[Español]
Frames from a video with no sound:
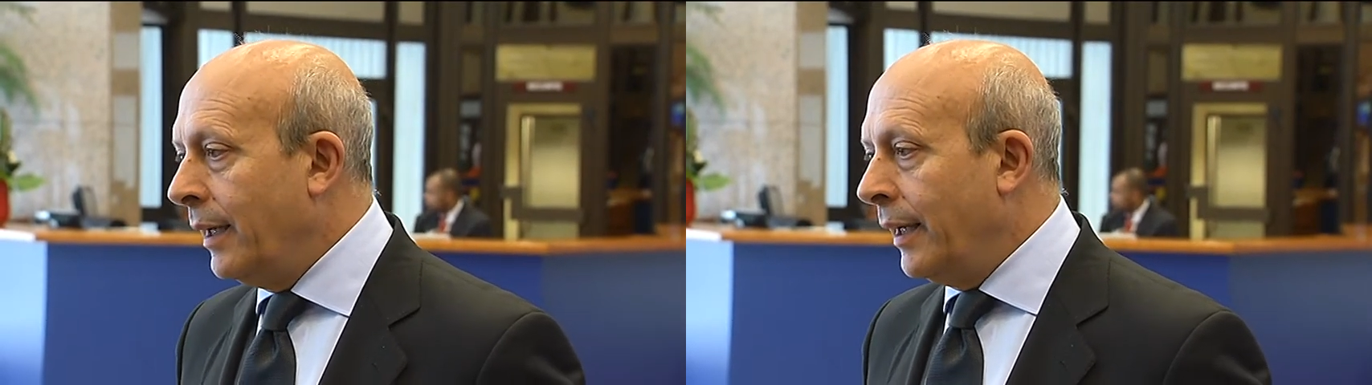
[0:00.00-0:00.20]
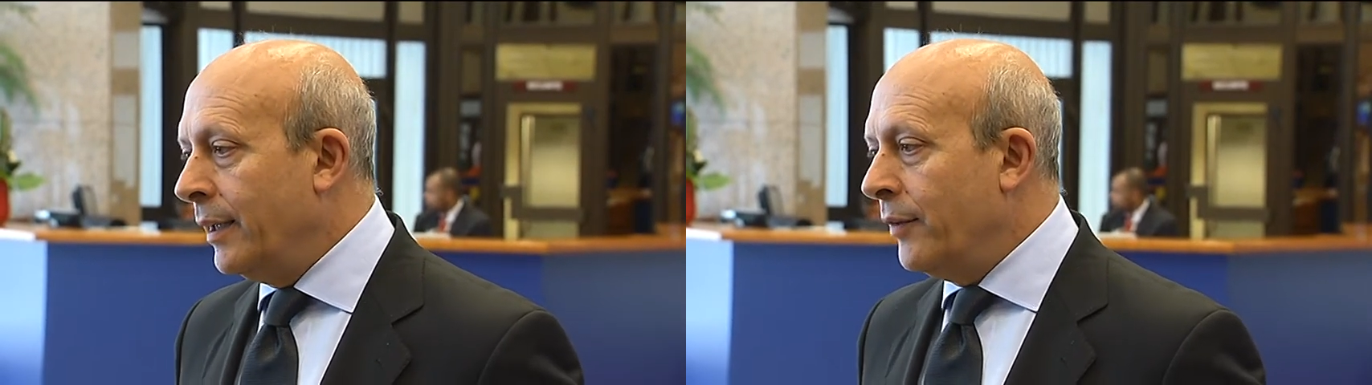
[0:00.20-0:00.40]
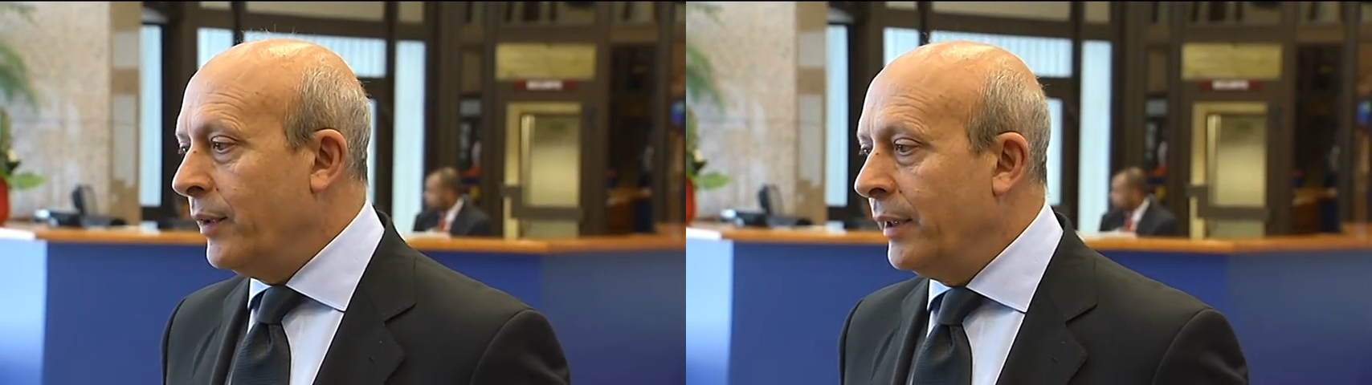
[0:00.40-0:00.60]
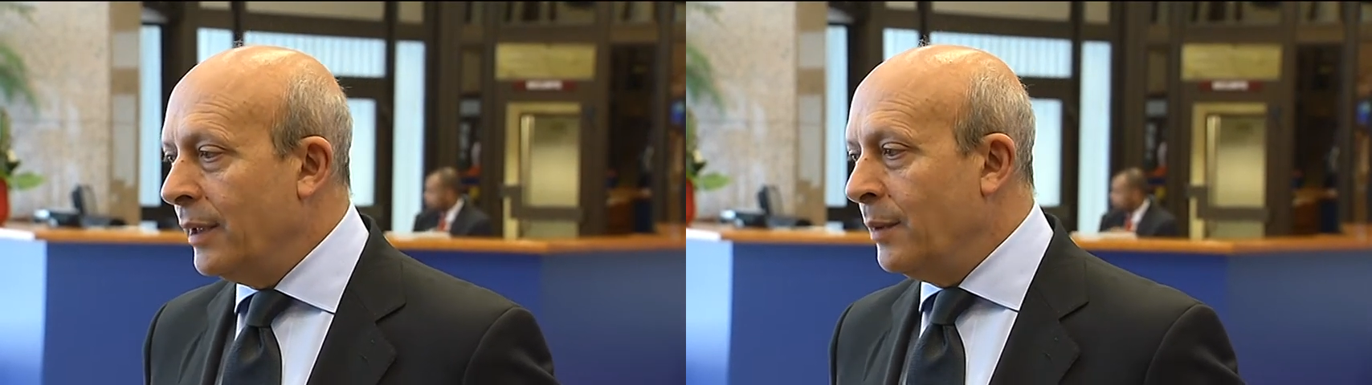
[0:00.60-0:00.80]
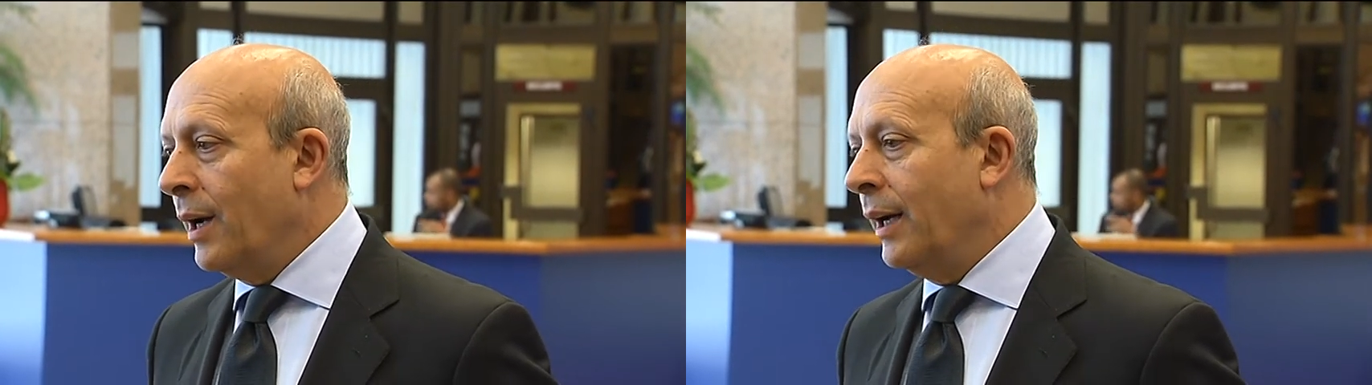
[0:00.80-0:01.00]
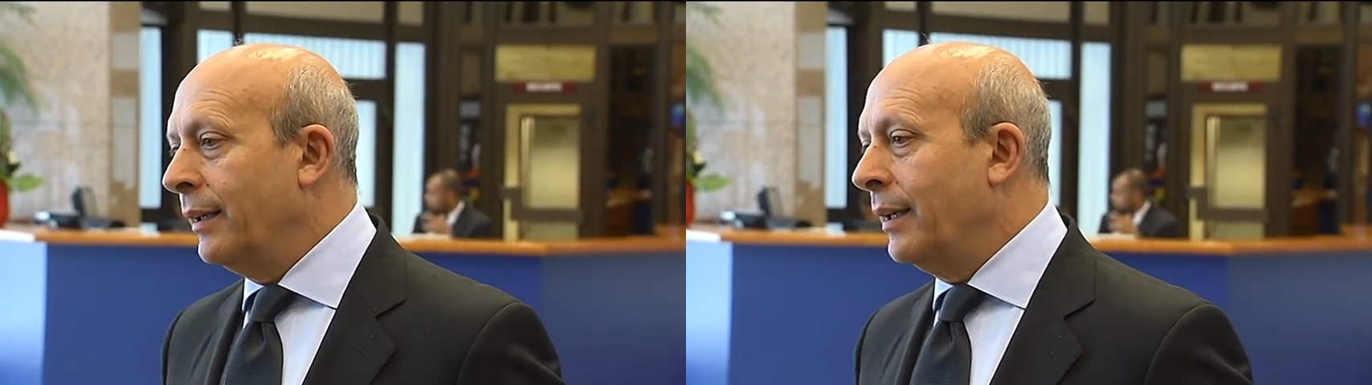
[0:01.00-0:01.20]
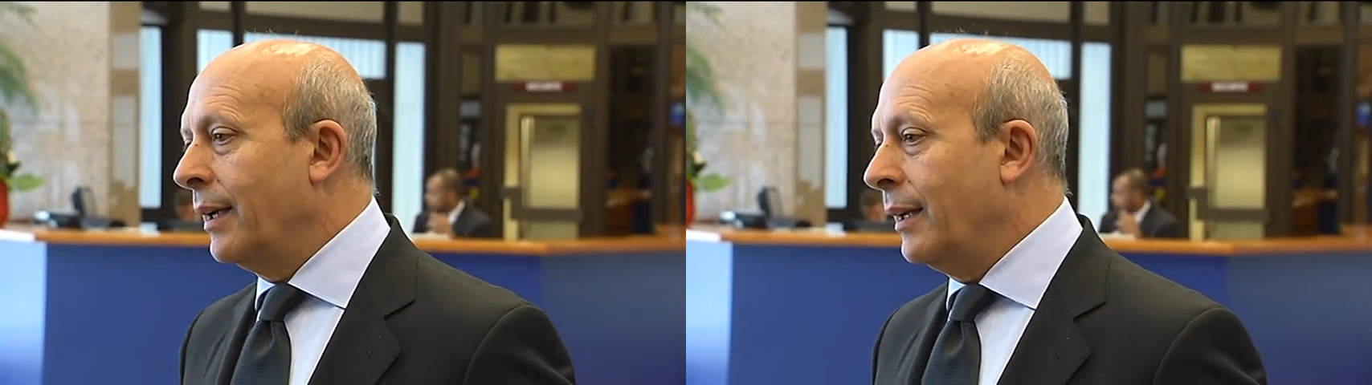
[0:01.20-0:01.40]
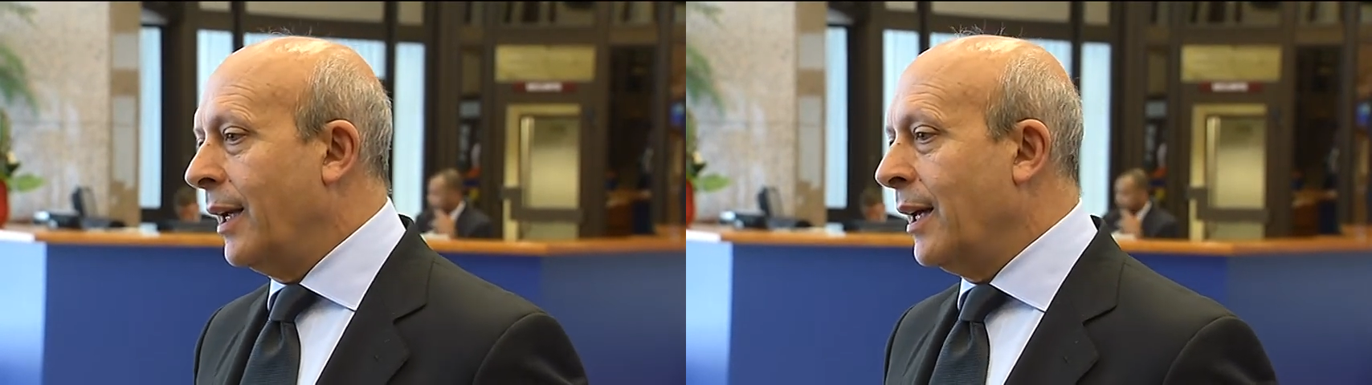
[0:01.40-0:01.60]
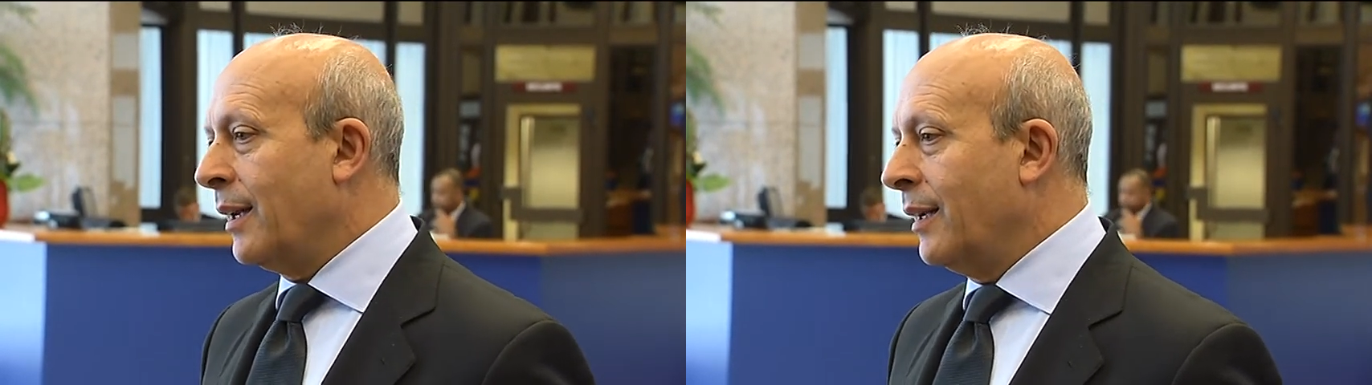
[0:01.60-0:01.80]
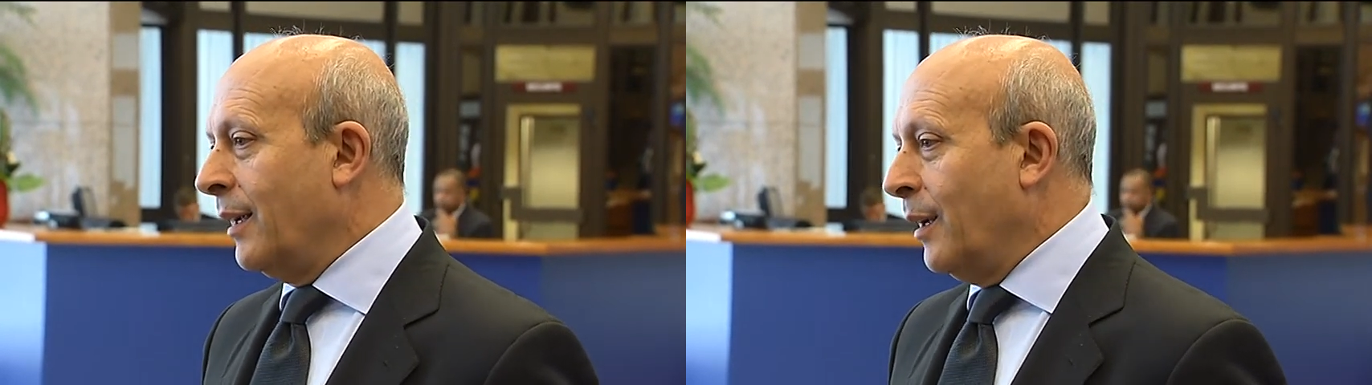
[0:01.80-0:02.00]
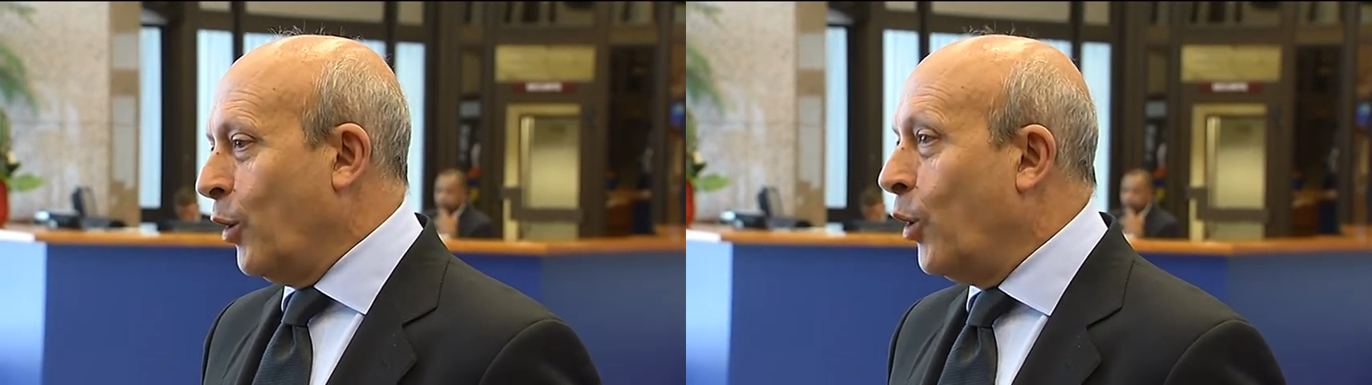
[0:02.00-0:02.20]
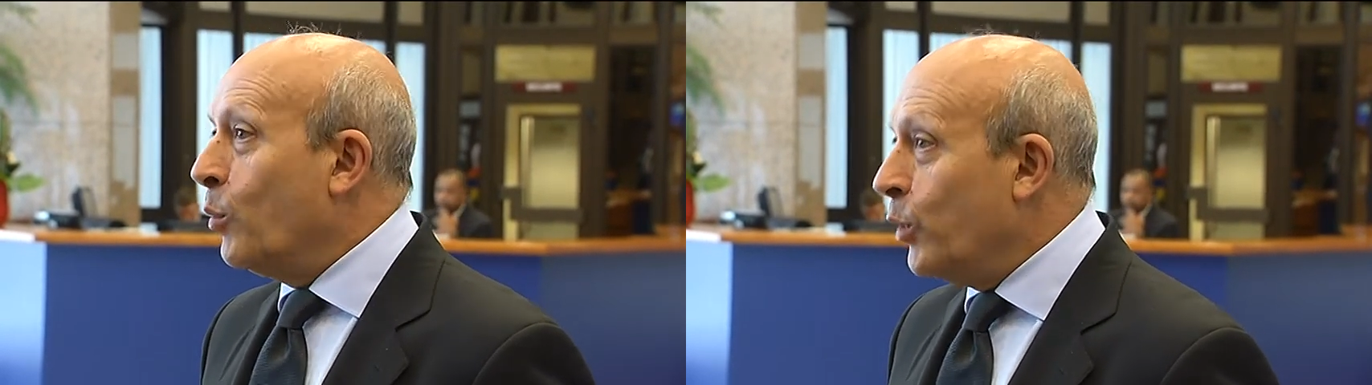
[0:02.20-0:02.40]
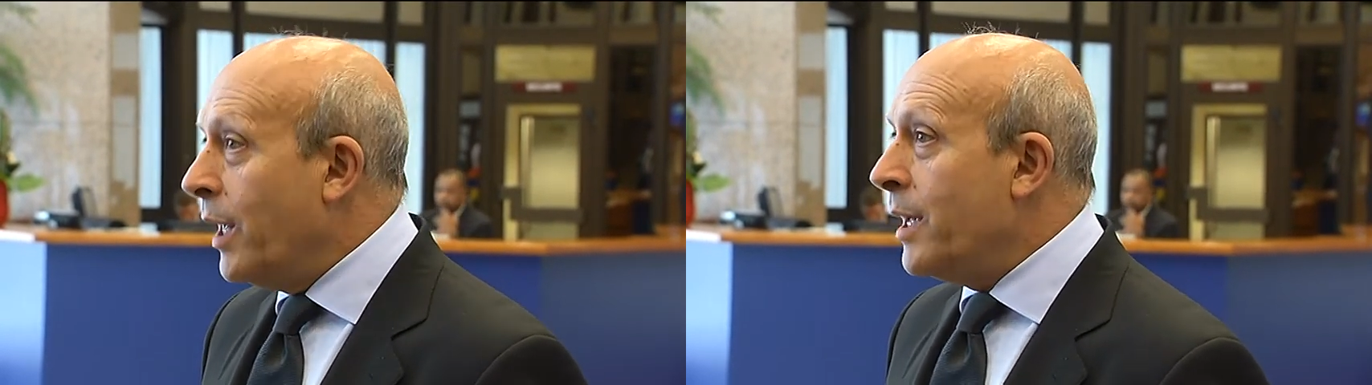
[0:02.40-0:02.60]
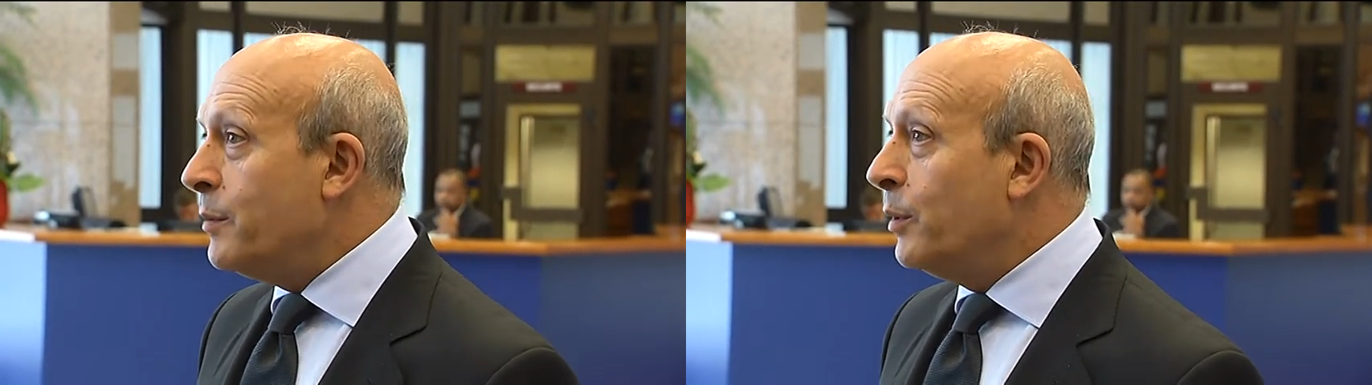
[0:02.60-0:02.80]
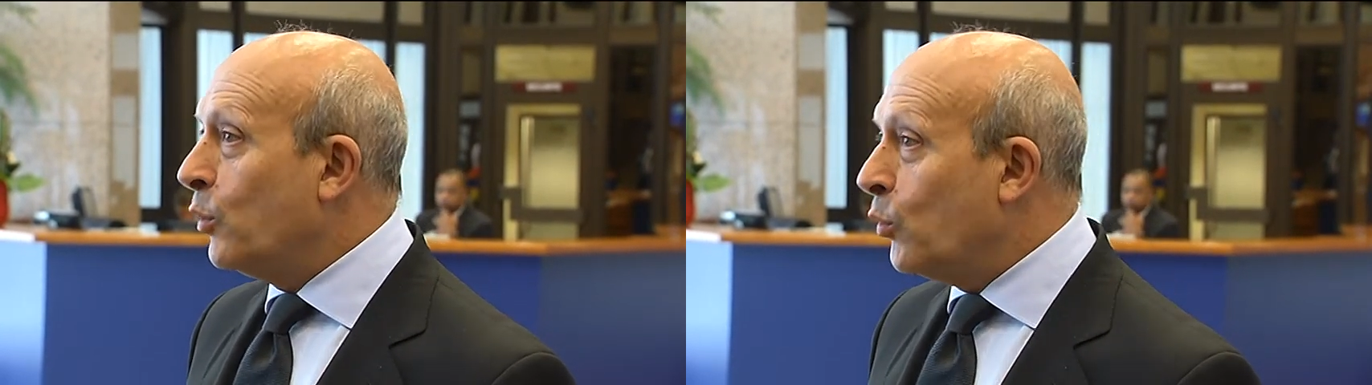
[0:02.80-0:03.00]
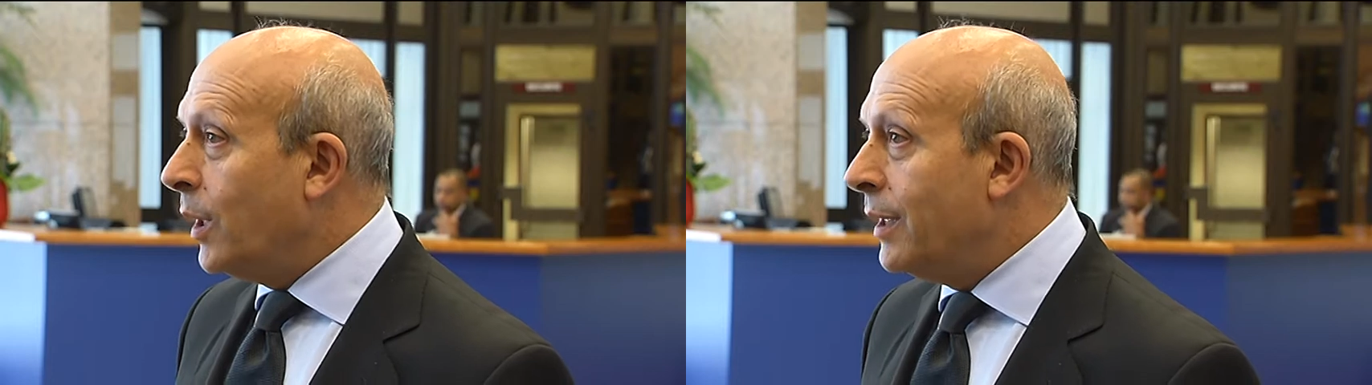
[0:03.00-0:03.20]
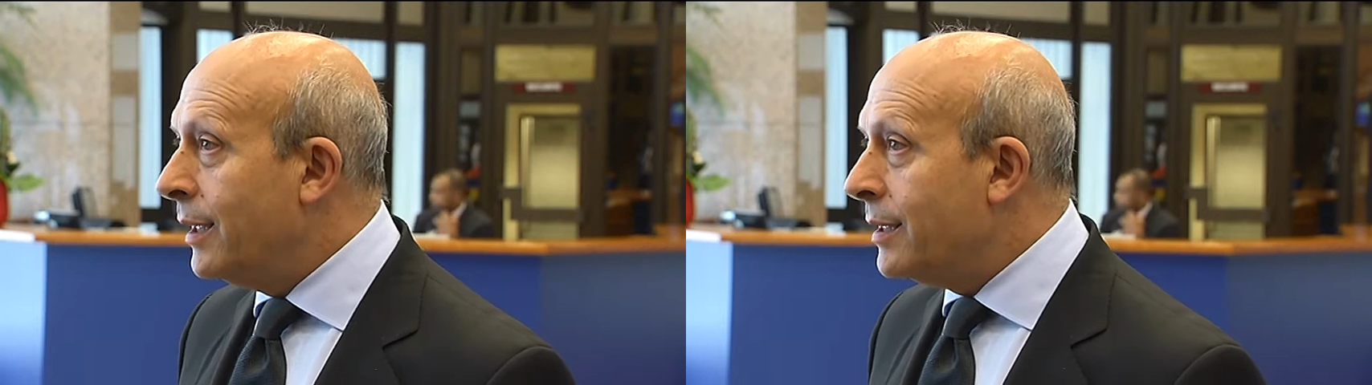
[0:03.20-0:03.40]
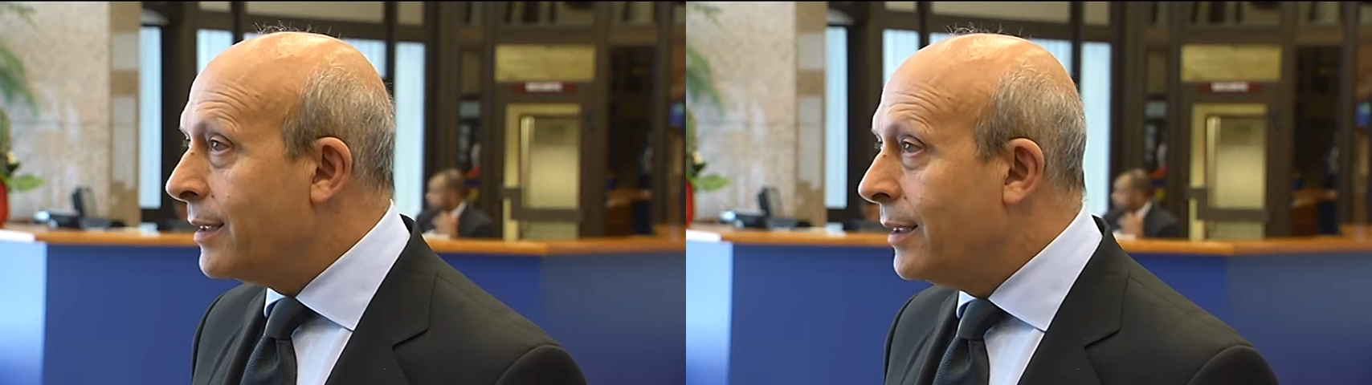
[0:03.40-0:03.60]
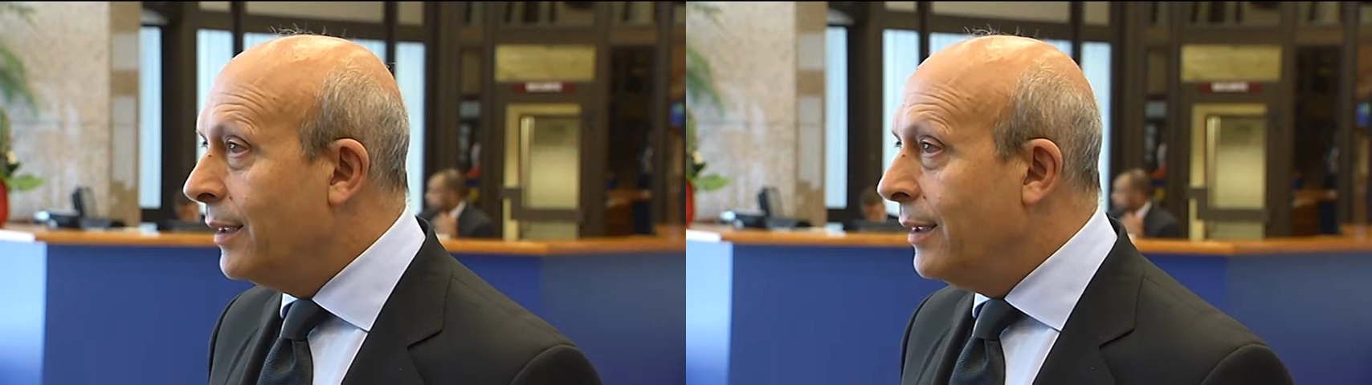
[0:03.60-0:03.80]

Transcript: en definitiva, de crear comunidades virtuales